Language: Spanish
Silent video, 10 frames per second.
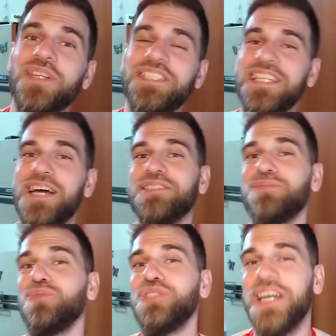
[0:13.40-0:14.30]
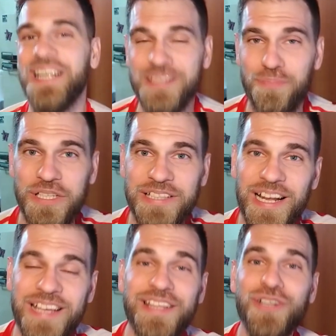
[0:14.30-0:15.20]
guachinas, muchas gracias por estar
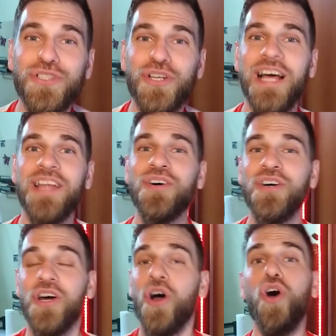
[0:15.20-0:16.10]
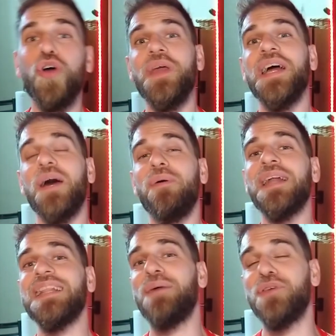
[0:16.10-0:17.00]
ahí del otro lado. Hoy voy a
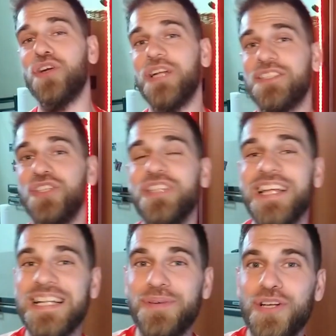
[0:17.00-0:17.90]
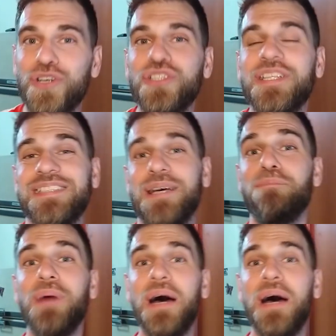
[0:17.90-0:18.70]
grabar la bioreacción de River contra San